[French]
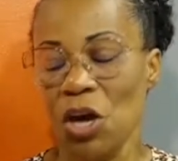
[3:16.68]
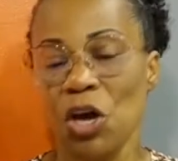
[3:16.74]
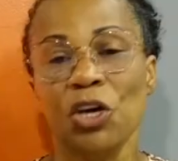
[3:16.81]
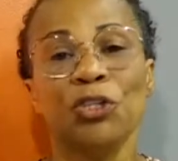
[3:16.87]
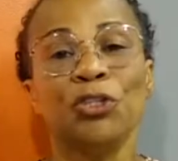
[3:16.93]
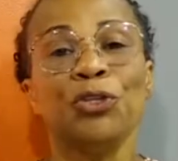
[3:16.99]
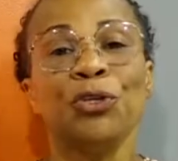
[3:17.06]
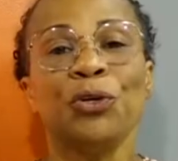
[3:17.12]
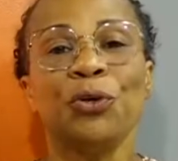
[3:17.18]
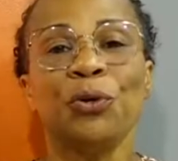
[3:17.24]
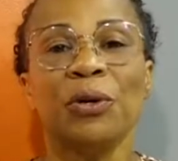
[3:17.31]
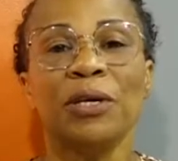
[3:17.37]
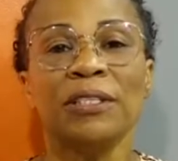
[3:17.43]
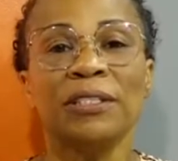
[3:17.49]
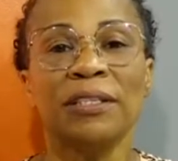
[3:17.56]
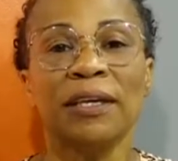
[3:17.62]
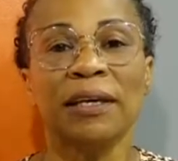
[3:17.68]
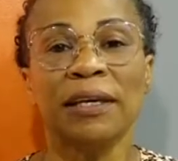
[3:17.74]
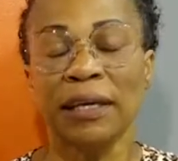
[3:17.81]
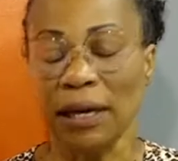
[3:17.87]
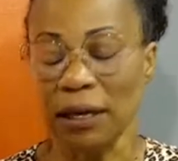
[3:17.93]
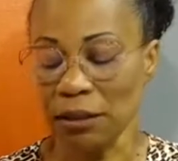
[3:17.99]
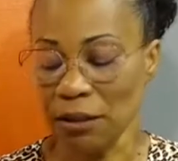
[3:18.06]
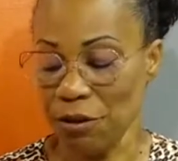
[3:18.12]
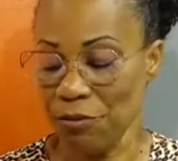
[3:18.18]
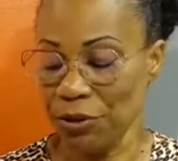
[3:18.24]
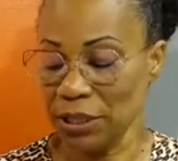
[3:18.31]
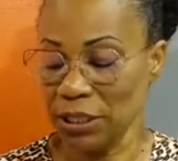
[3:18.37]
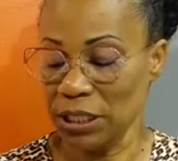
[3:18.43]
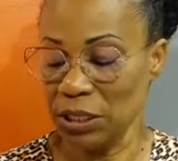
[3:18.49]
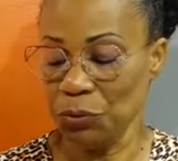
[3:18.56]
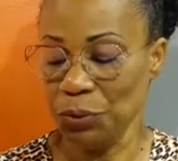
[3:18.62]
2 Corinthiens 4,
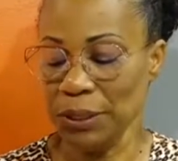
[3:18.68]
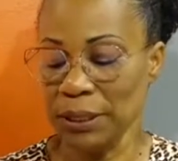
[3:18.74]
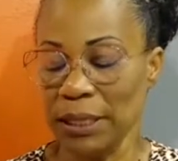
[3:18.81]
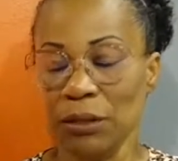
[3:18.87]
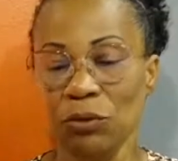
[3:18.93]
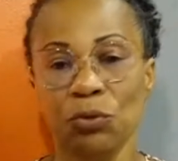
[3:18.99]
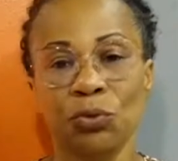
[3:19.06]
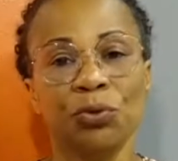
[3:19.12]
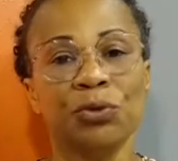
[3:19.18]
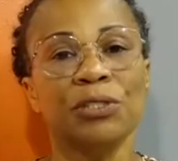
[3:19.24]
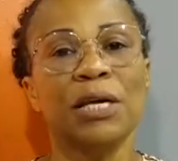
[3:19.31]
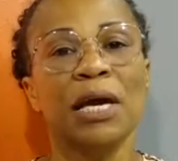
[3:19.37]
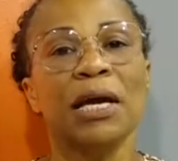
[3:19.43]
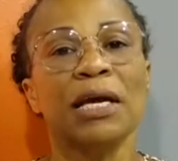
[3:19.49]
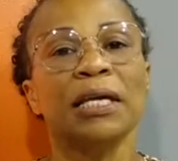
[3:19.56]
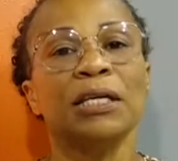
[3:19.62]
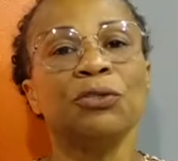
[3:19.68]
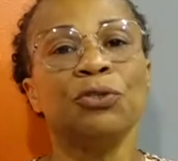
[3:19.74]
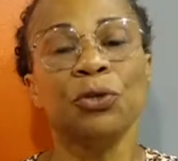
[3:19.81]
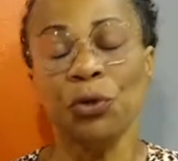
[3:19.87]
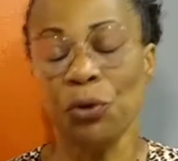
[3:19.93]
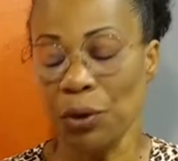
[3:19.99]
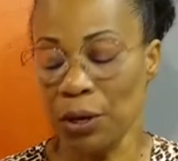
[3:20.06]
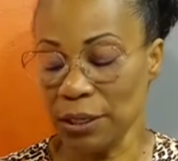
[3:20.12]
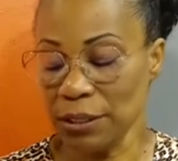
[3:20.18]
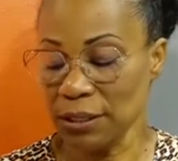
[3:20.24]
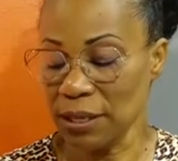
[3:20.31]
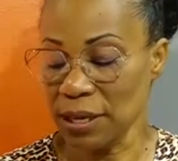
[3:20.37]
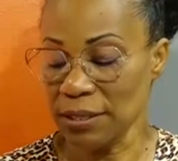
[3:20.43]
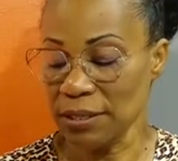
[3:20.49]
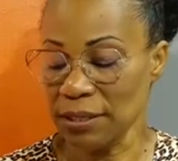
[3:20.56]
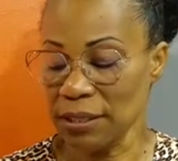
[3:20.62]
verset 8 à 12 et 2 Corinthiens
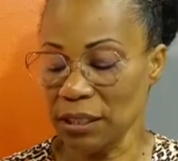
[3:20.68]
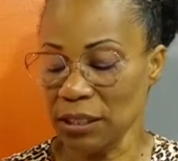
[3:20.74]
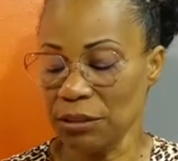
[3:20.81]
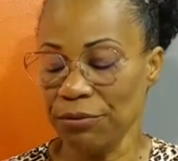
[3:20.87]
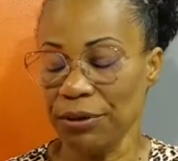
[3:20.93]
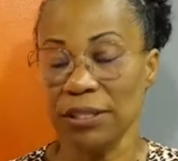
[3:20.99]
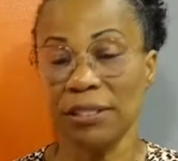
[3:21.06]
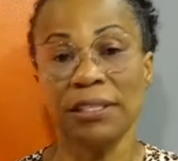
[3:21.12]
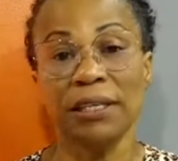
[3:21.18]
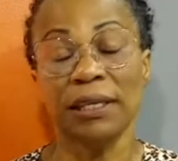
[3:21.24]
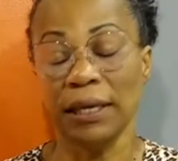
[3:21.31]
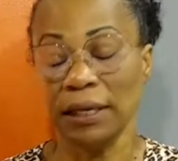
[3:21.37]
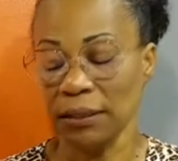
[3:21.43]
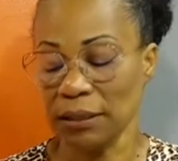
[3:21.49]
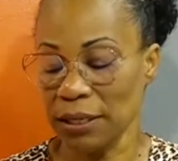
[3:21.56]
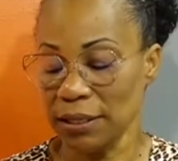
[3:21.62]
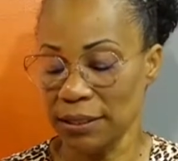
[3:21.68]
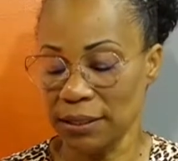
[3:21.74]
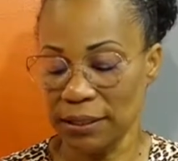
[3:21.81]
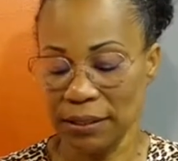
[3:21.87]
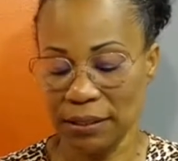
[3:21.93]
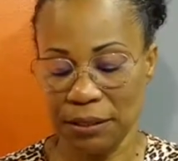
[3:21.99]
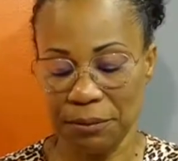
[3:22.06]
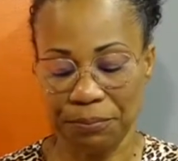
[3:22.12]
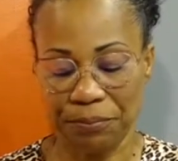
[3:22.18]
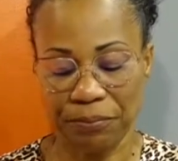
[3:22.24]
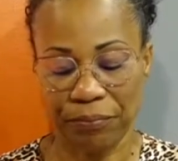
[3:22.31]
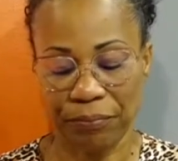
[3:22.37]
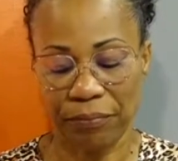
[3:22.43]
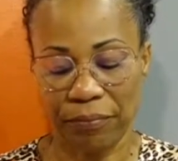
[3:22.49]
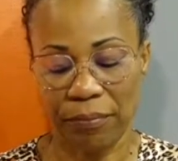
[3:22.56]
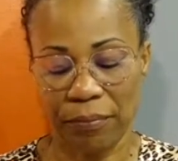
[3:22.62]
6, verset 4 à 10.
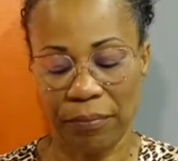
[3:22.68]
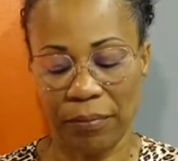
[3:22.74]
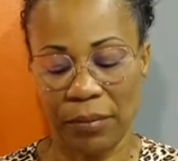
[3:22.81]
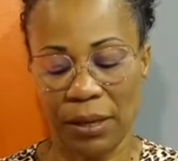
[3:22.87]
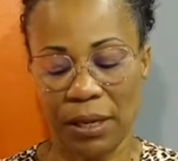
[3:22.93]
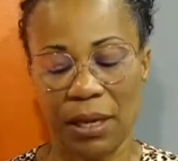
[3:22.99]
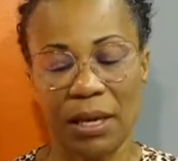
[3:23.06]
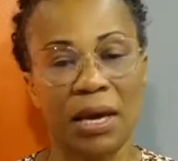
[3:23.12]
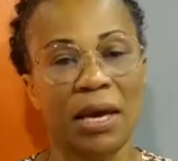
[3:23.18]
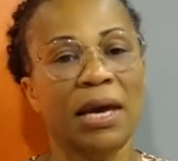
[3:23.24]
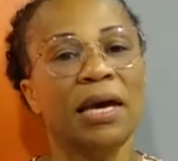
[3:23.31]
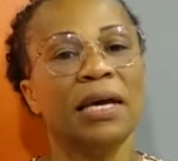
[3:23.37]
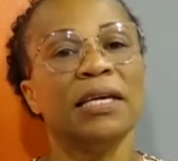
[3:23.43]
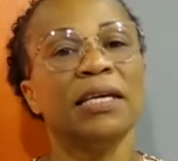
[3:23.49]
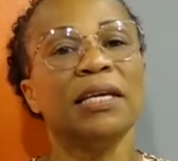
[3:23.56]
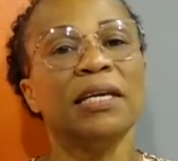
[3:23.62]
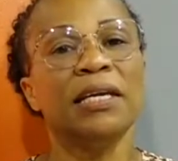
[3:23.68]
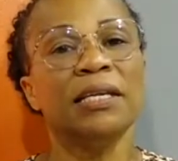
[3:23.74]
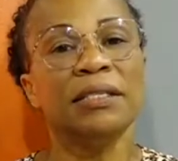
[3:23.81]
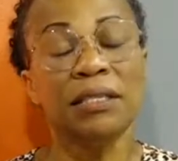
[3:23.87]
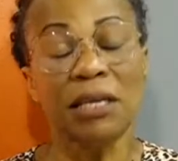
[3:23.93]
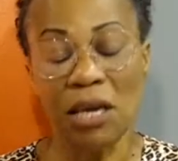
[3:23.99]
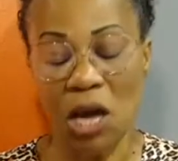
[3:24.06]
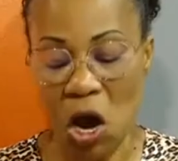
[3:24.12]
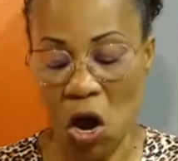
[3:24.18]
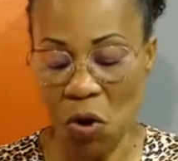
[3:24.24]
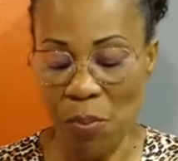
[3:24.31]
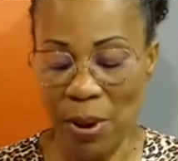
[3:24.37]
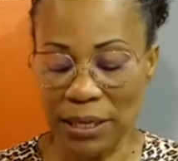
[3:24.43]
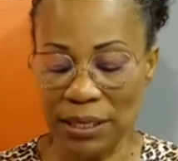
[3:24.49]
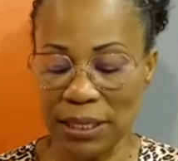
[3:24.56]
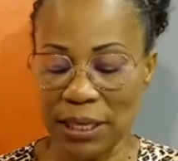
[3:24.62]
Il était
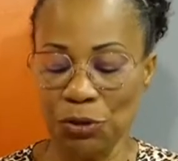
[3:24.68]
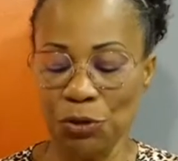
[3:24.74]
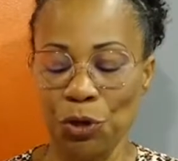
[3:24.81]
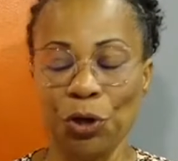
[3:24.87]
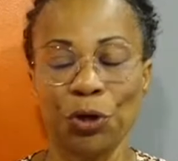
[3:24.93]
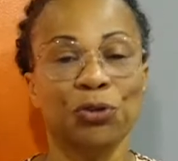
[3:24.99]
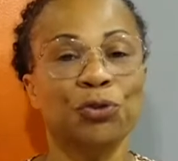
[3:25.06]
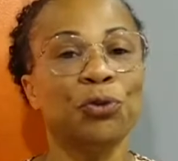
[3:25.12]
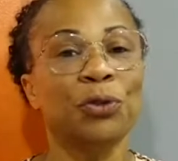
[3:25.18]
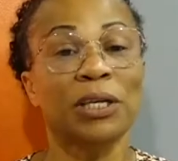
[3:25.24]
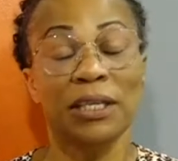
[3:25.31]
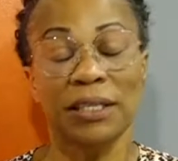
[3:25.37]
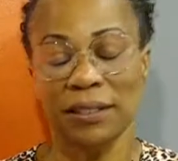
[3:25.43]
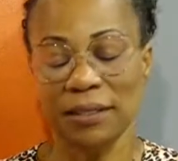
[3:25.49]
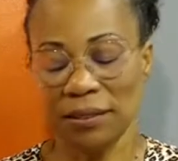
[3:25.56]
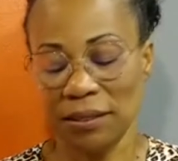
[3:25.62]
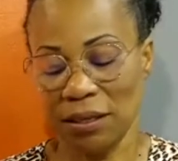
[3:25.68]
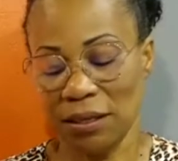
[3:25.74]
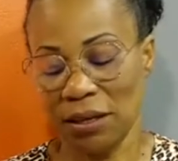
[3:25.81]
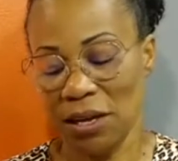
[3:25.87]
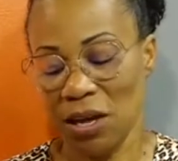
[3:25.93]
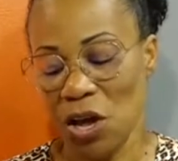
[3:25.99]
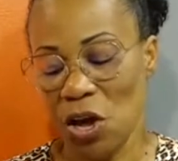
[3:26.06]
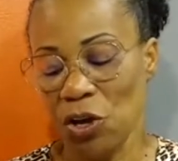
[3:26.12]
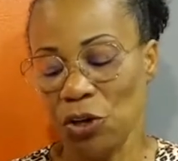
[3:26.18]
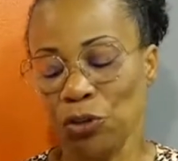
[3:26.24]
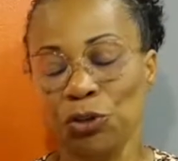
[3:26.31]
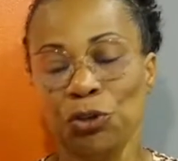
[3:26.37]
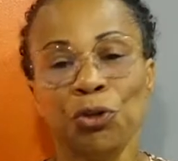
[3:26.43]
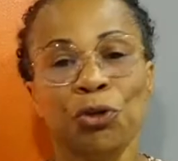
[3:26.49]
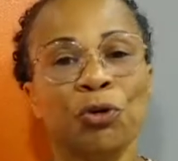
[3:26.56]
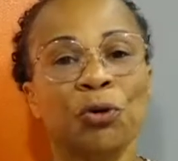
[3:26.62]
ambassadeur du Christ. 2
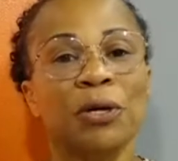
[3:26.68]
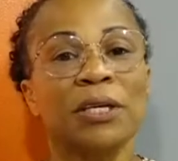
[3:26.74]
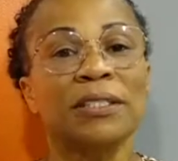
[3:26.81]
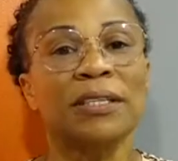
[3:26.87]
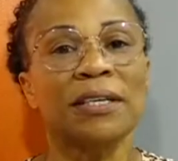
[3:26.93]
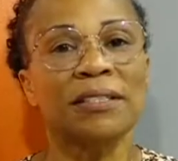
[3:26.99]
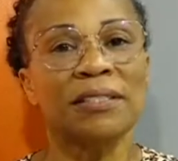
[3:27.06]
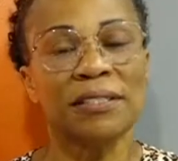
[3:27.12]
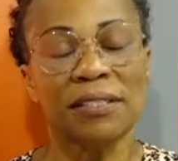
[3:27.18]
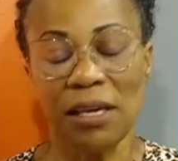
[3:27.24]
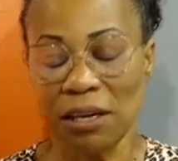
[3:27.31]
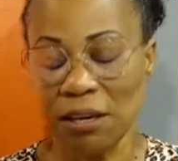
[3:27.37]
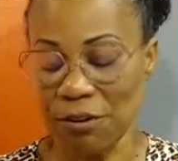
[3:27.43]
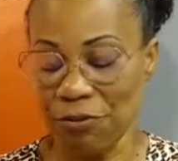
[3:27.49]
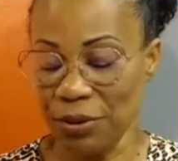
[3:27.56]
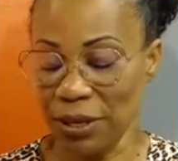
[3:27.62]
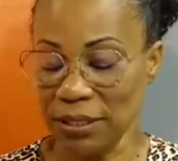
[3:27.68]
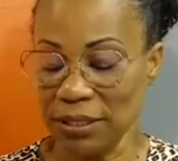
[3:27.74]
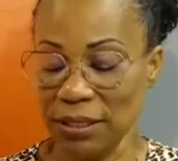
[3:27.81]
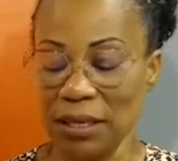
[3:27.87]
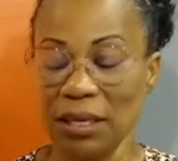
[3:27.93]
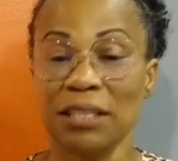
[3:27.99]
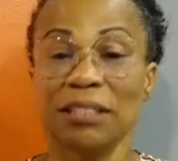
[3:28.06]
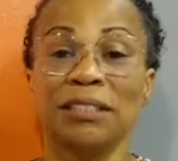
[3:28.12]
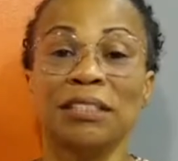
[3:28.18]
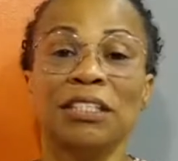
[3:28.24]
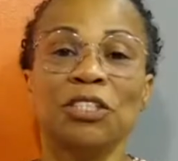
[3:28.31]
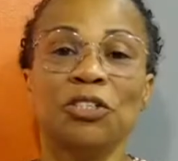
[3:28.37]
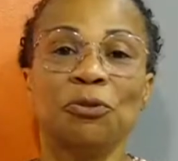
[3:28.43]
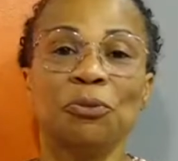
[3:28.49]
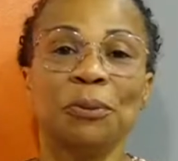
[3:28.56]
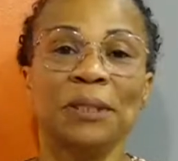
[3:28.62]
Corinthiens 5, verset
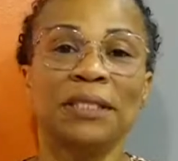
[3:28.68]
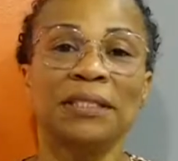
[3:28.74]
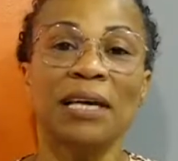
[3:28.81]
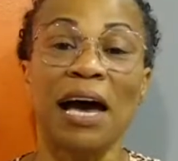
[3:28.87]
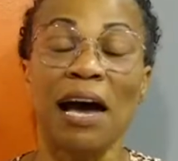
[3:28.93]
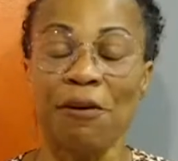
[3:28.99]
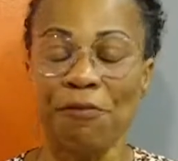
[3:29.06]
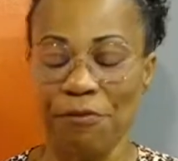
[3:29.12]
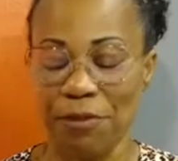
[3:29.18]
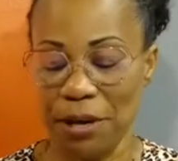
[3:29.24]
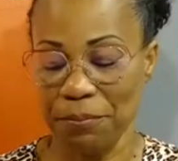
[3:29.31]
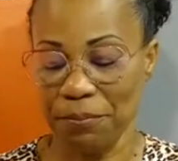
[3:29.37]
18 à 20.